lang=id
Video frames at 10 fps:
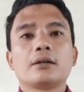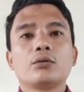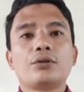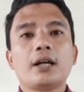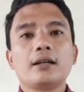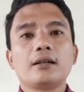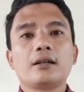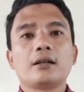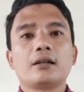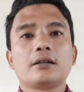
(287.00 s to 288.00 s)
udah
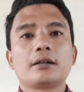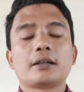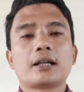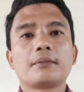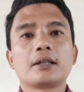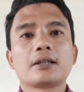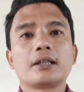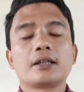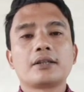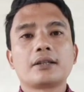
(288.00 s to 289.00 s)
dalam bahasa
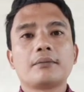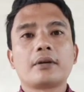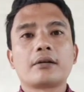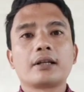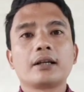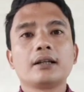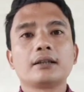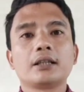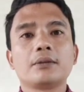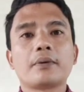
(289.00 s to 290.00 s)
Inggris Amerika
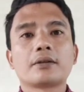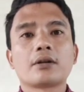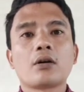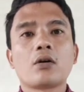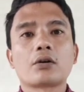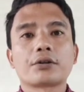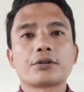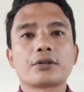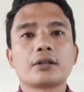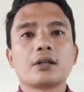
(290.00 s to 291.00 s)
ini dibaca
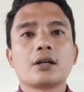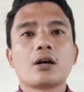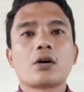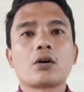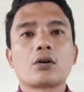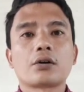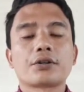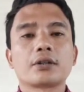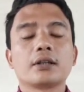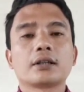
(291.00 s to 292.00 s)
horse horse
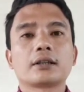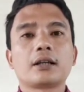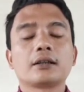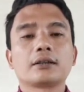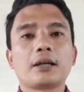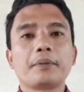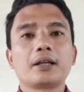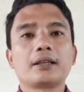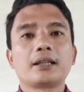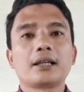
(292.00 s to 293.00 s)
tetapi
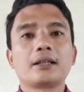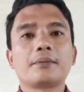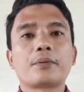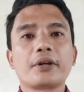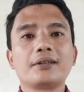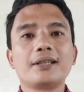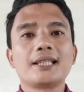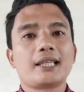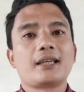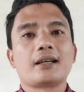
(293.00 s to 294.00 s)
ketika di British
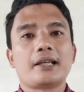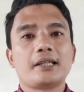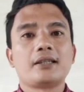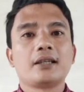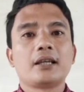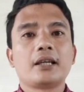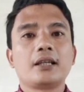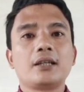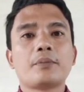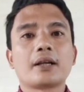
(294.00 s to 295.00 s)
English ini
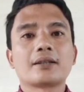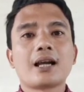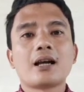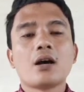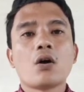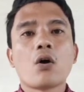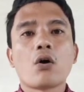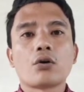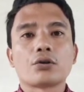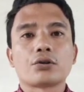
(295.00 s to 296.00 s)
dibaca
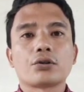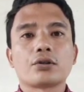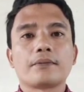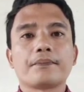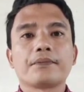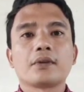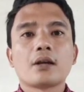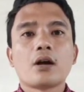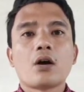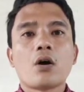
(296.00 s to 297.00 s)
horse
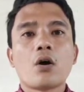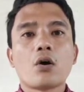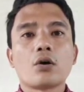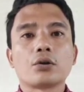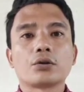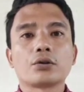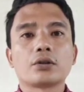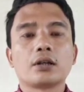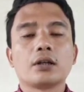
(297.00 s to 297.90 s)
horse